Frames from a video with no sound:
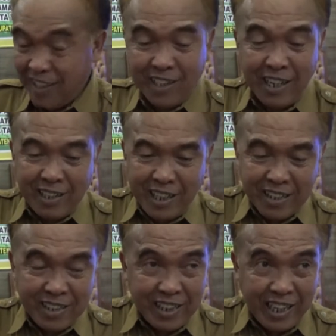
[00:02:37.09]
Nah,
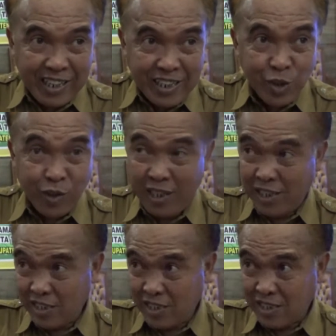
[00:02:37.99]
nanti ada
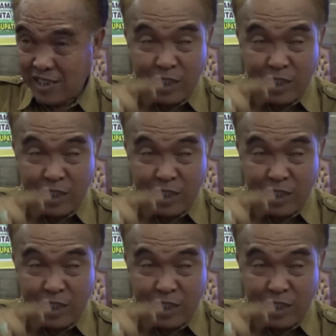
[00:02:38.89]
shortlist.